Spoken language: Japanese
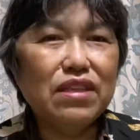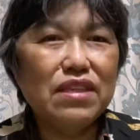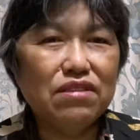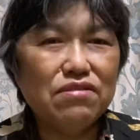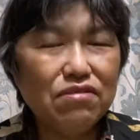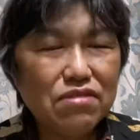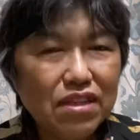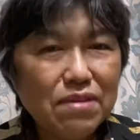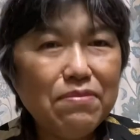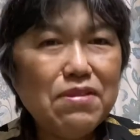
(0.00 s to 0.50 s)

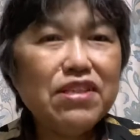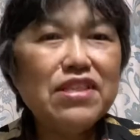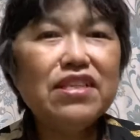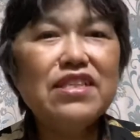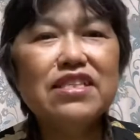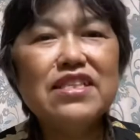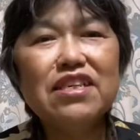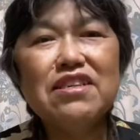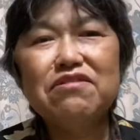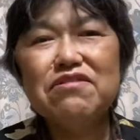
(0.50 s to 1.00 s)
どんな
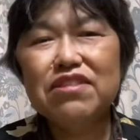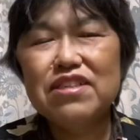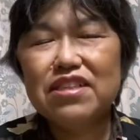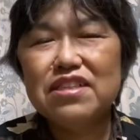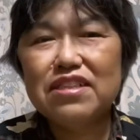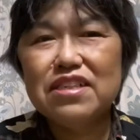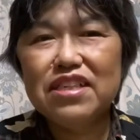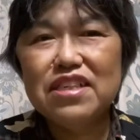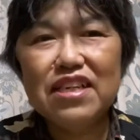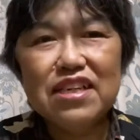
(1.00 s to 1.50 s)
メッセージが
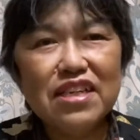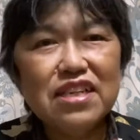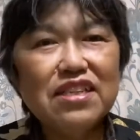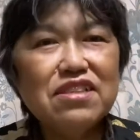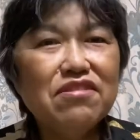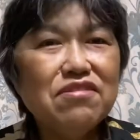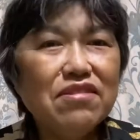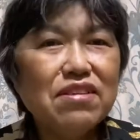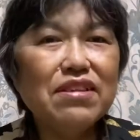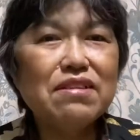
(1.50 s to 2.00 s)
来たかっ
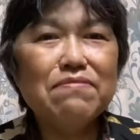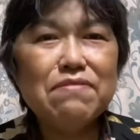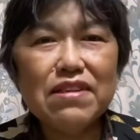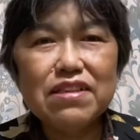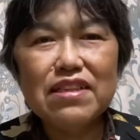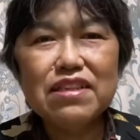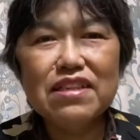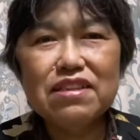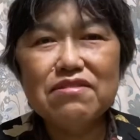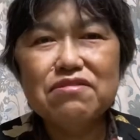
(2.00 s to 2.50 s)
ていうのはねま
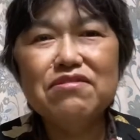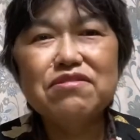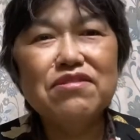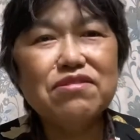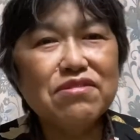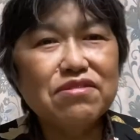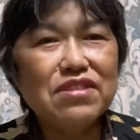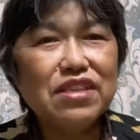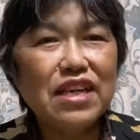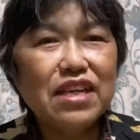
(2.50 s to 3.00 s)
たね後日
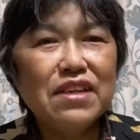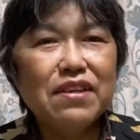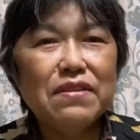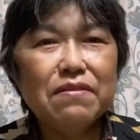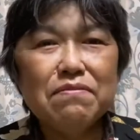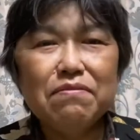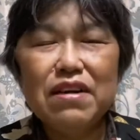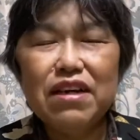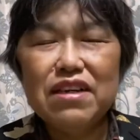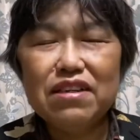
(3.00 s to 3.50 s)
ね、
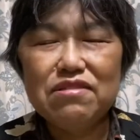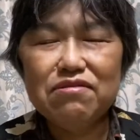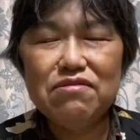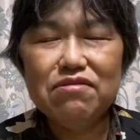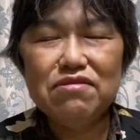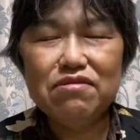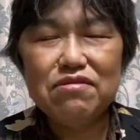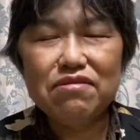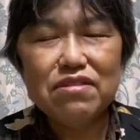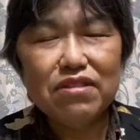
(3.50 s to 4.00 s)

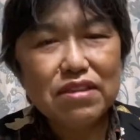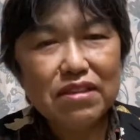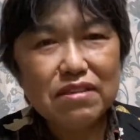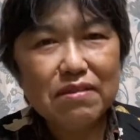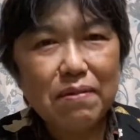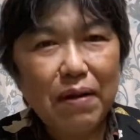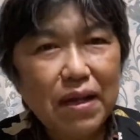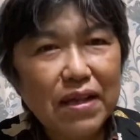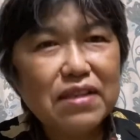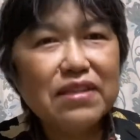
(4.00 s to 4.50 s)

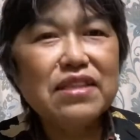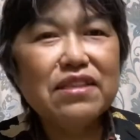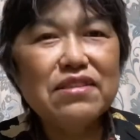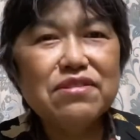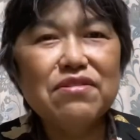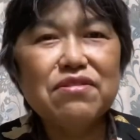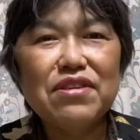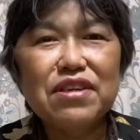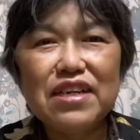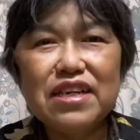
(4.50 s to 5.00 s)
話せる
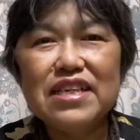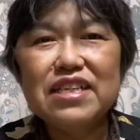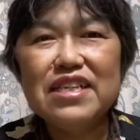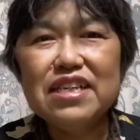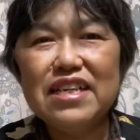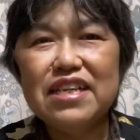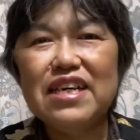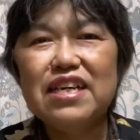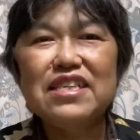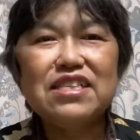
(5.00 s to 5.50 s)
時が来た
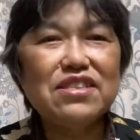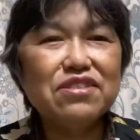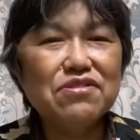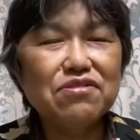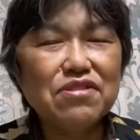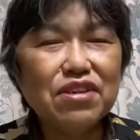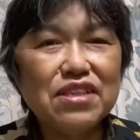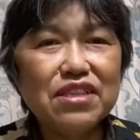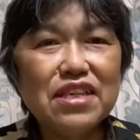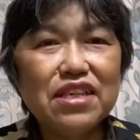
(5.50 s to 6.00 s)
ら話そう
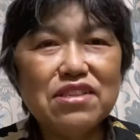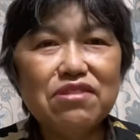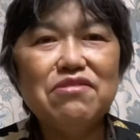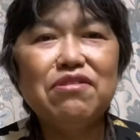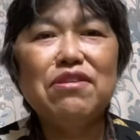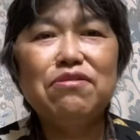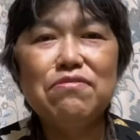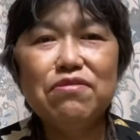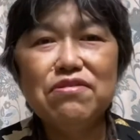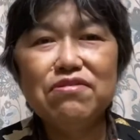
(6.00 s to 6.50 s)
かなとは
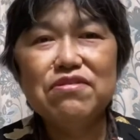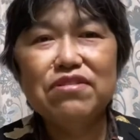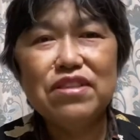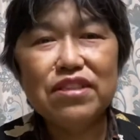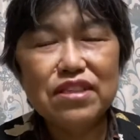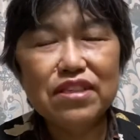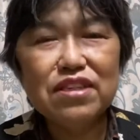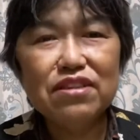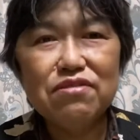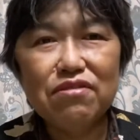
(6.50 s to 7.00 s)
思うんで
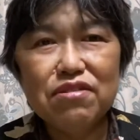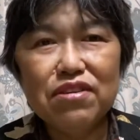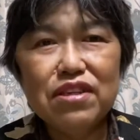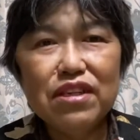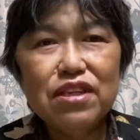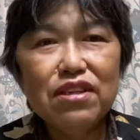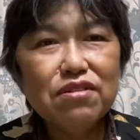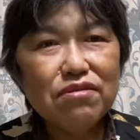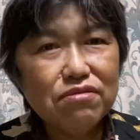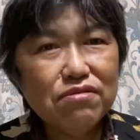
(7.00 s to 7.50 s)
すけど、
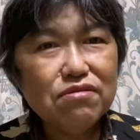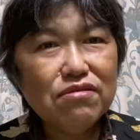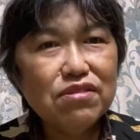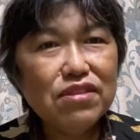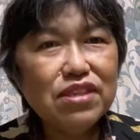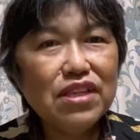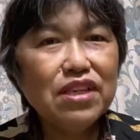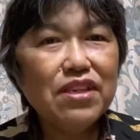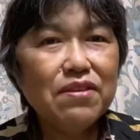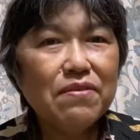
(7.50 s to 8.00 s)
本当に
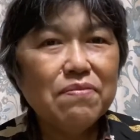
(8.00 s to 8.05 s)
ね